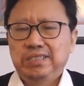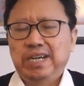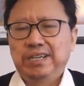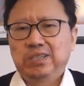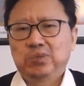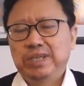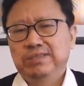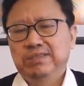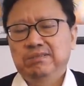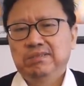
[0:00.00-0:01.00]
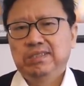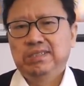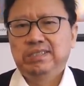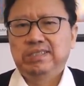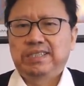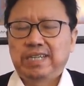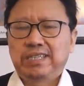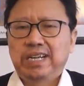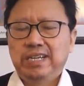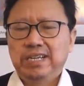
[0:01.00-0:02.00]
讲一个段子，让大
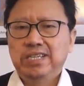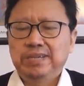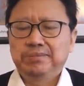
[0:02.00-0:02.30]
家来理解。